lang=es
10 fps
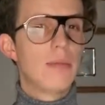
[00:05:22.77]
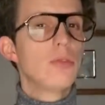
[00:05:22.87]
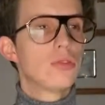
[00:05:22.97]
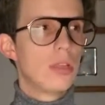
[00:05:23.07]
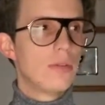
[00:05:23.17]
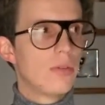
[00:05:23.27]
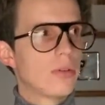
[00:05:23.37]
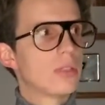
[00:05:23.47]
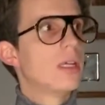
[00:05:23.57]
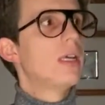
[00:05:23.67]
Muchos
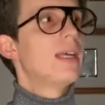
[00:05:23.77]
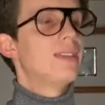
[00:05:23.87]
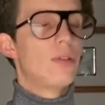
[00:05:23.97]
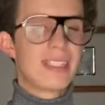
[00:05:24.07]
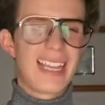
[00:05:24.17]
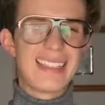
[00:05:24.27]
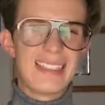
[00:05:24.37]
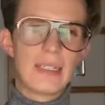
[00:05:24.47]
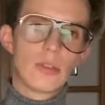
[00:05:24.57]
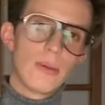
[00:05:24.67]
audífonos es
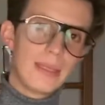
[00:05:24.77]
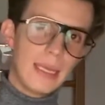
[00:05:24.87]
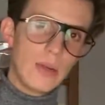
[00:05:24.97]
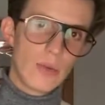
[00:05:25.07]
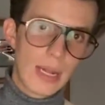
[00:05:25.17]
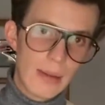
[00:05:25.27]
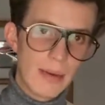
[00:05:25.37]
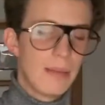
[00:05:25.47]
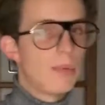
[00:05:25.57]
canceling todavía tienen un cable,